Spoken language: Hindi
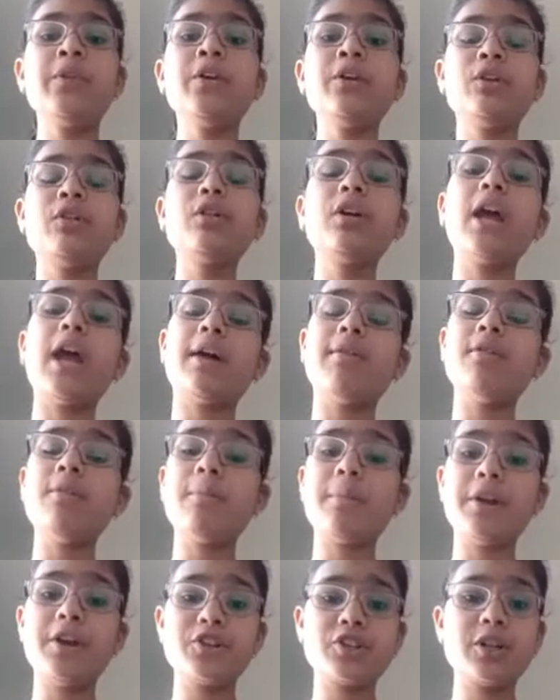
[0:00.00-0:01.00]
क्योंकि
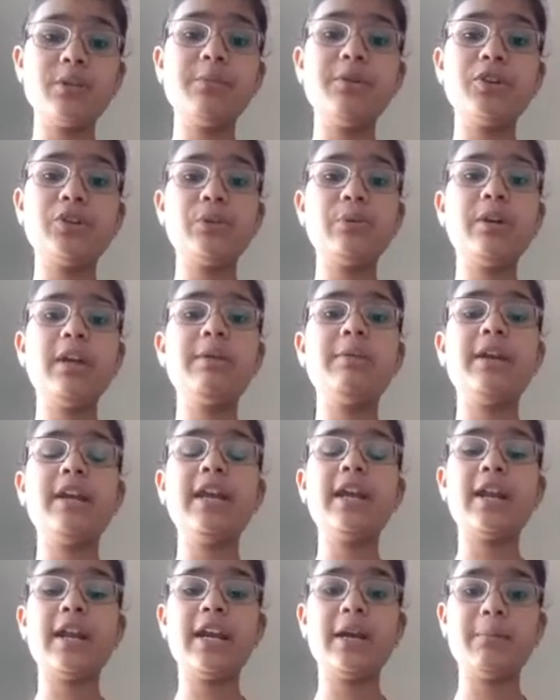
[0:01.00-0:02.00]
एवोप्रेशन भी तो ये
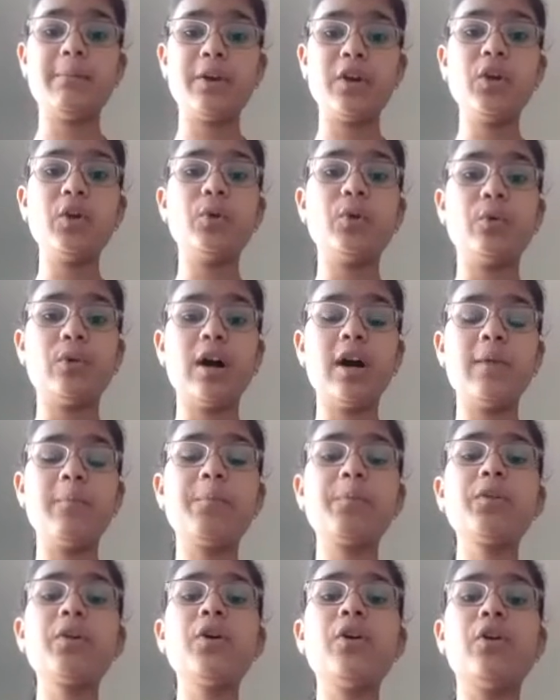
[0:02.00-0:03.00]
एक रेट पर ही होगा
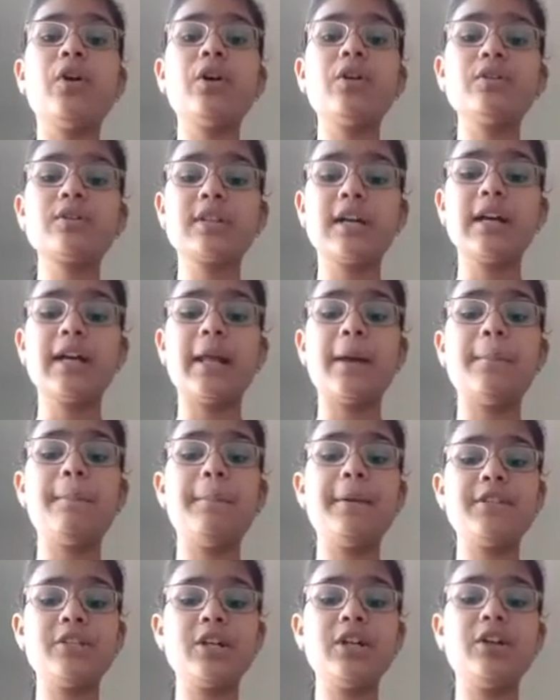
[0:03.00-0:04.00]
और उसका
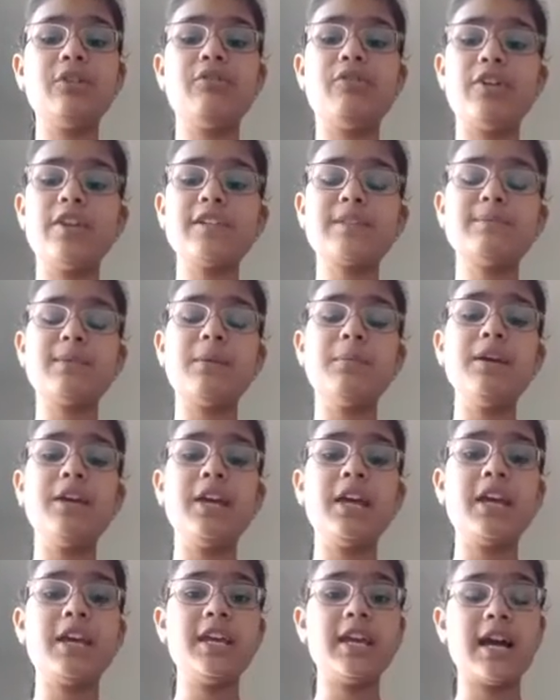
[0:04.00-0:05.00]
टेम्परेचर डिफरेंस में भी
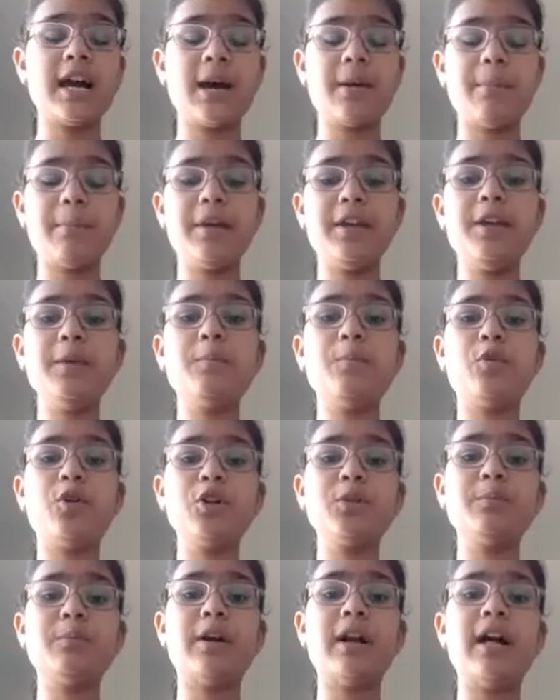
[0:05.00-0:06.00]
एक यहाँ पे ये
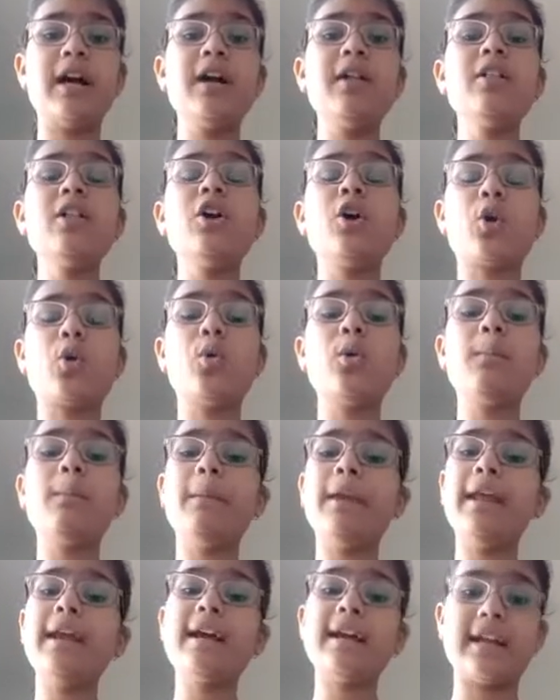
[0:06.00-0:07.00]
बहुत बड़ा रोल
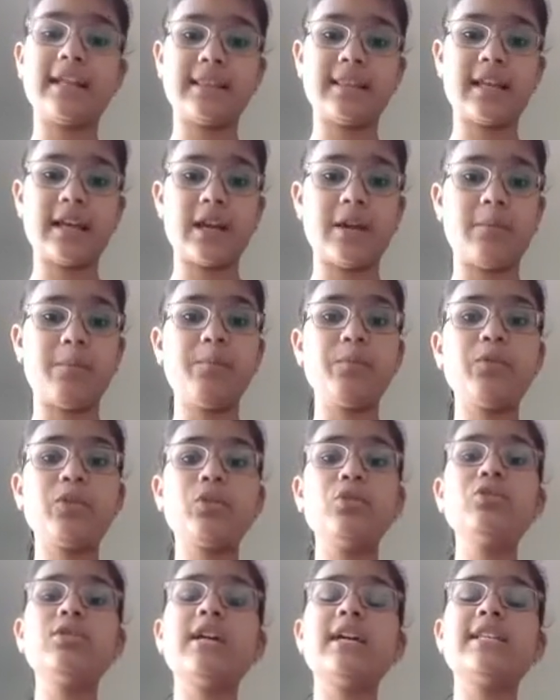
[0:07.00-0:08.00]
प्ले करता है
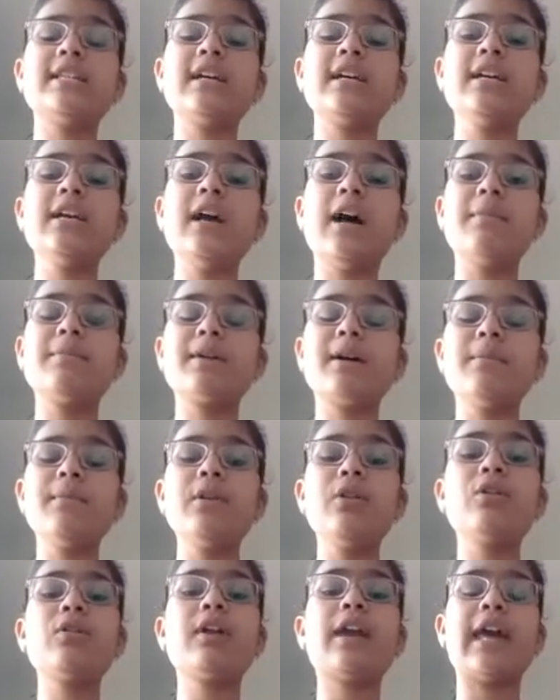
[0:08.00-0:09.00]
तो जैसा कि हम
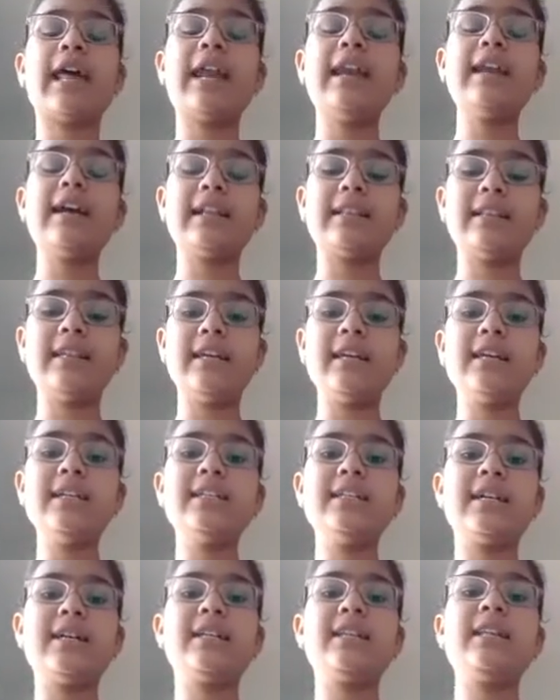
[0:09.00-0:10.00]
कभी लोग कहने लगते हैं कि
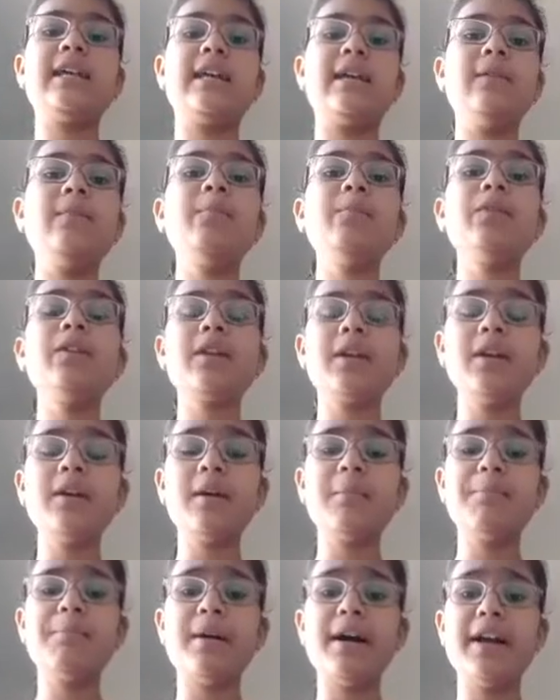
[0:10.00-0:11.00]
जानते हैं कि
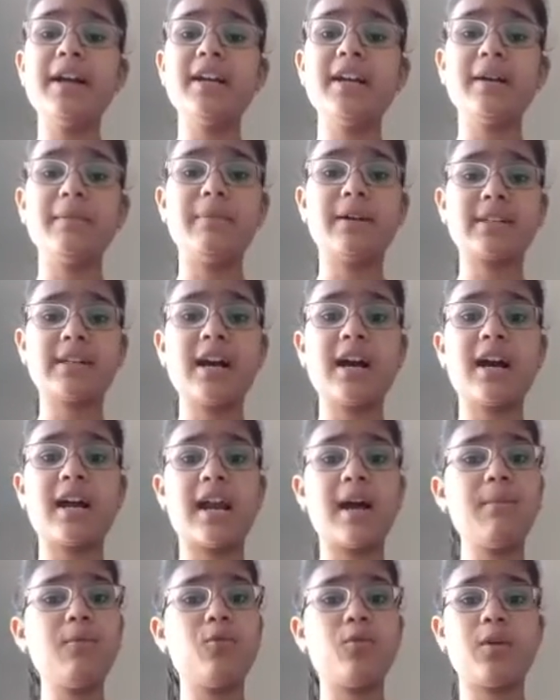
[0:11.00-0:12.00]
अब पानी मटका
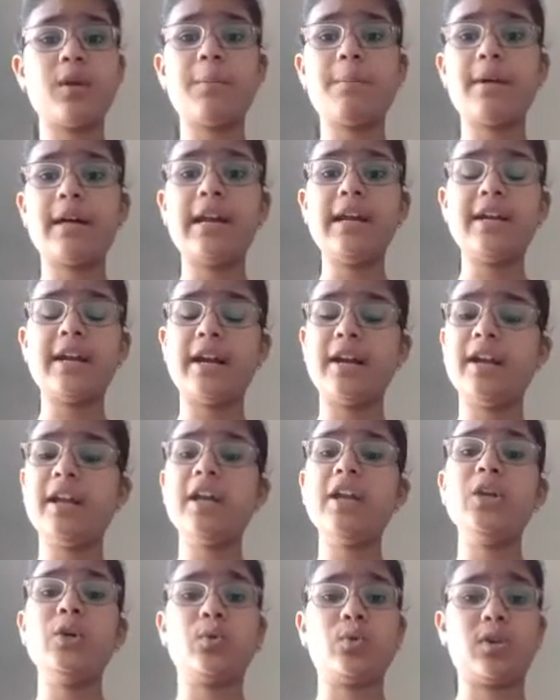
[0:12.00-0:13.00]
ख़राब हो गया पानी ठंडा
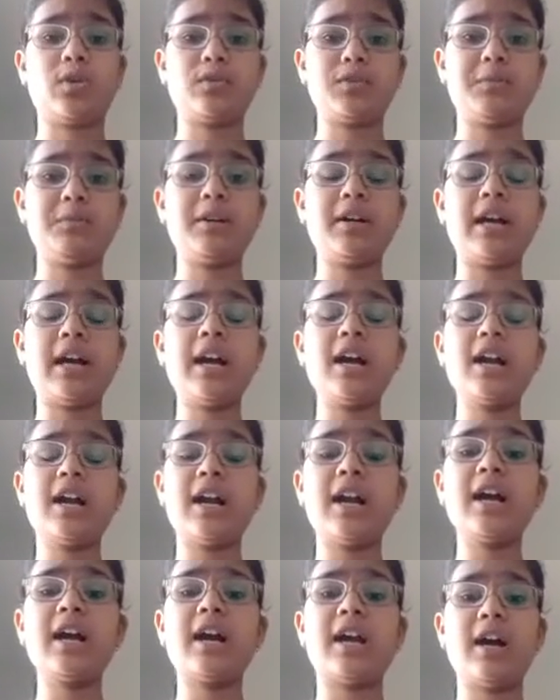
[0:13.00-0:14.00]
नहीं हो रहा उसमें
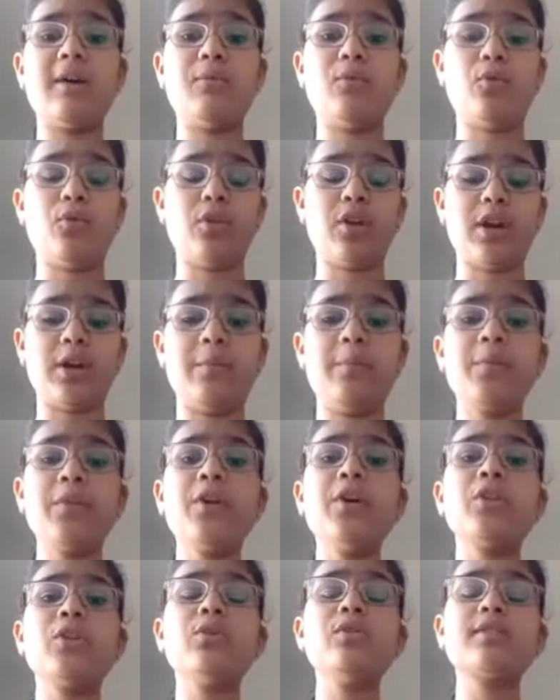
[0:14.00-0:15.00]
घड़ा ख़राब हो गया
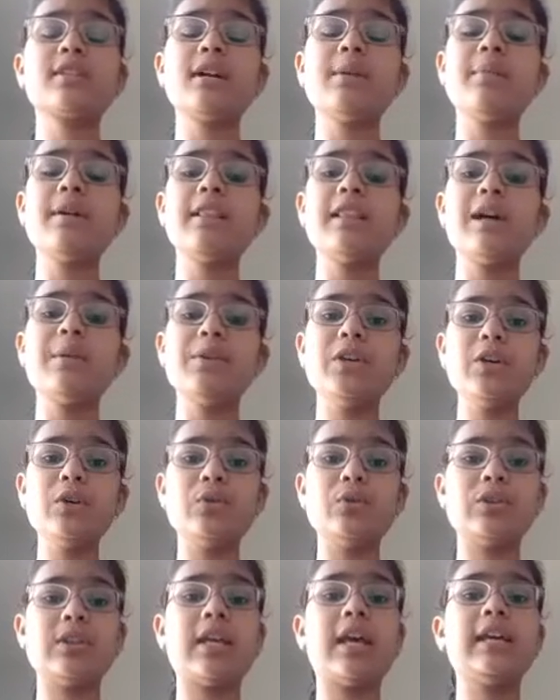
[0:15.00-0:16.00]
तो उसका मतलब ये
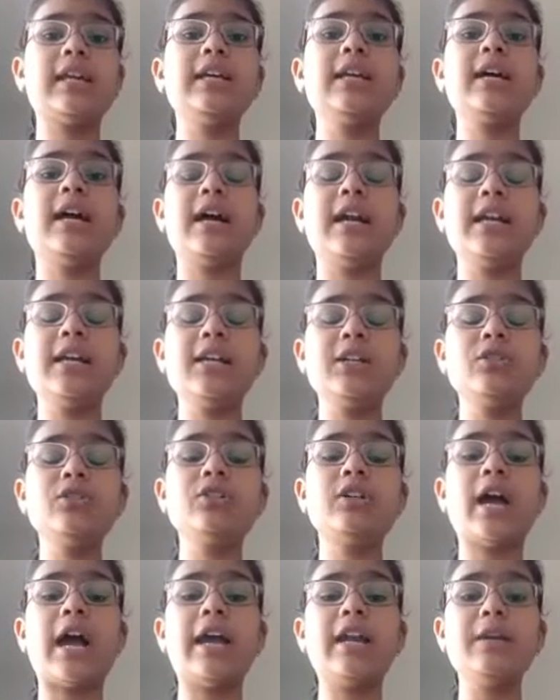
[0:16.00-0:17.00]
होता है कि घड़े के जो
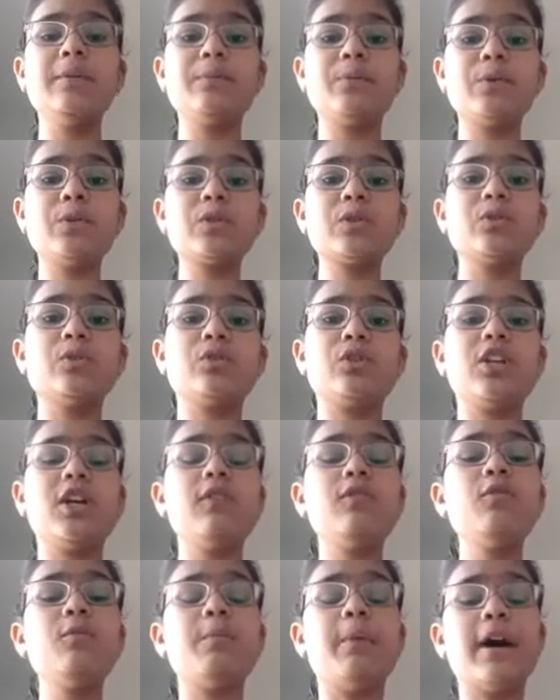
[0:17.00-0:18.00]
टाइनी पोर्स होते
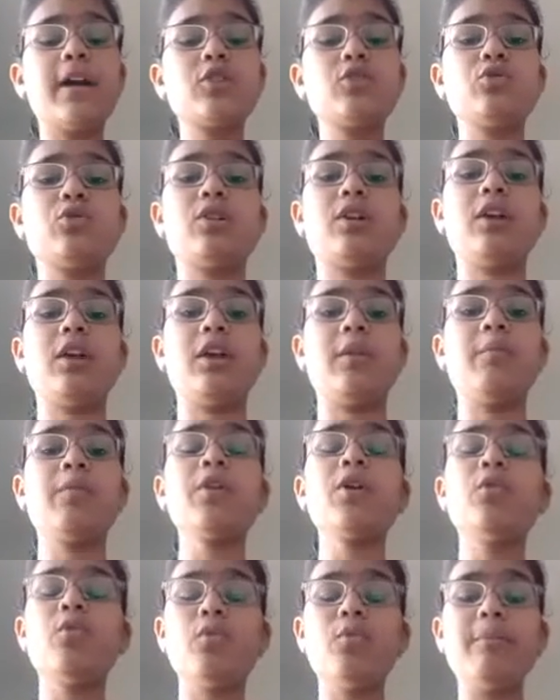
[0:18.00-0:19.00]
हैं वो भर चुके
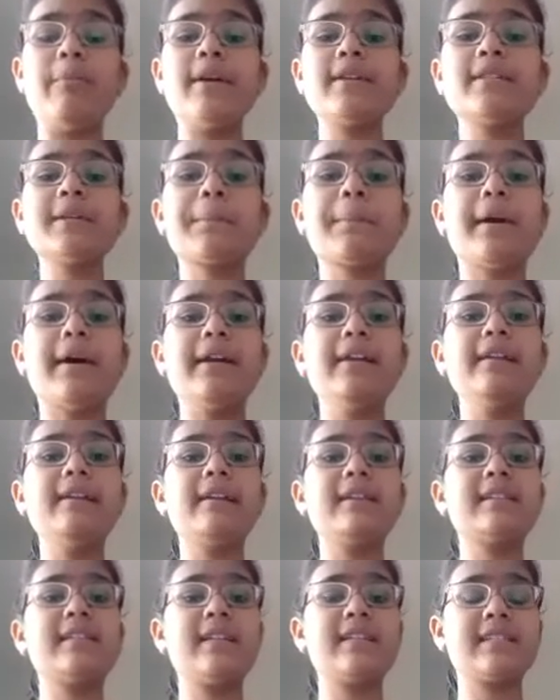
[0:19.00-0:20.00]
हैं उनमें से पानी
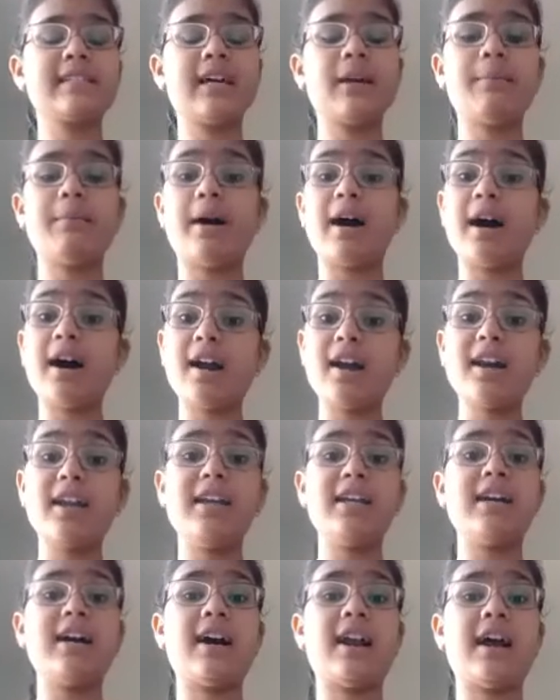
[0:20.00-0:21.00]
रिस रिस कर बाहर
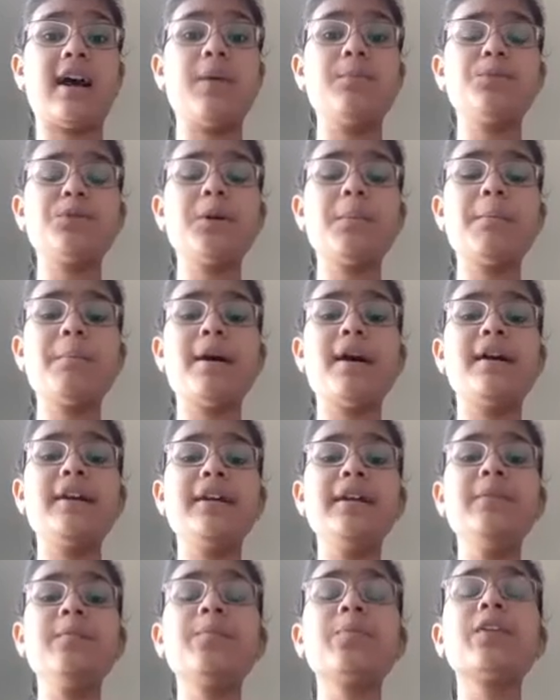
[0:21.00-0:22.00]
नहीं आ रहा अब जब
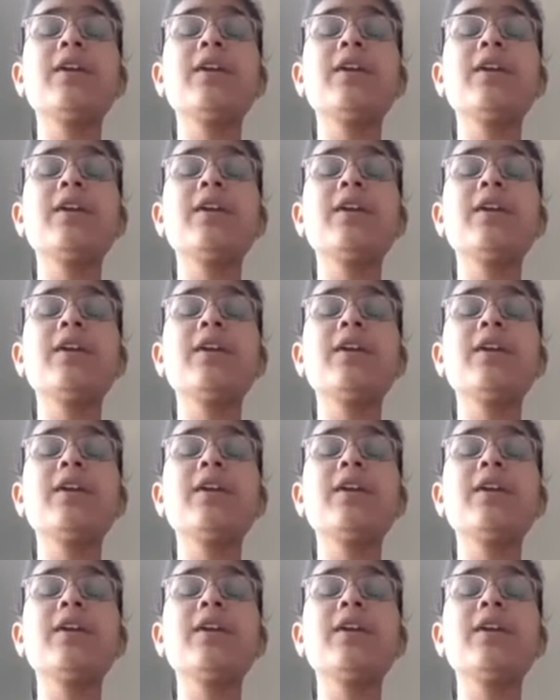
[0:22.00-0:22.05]
पानी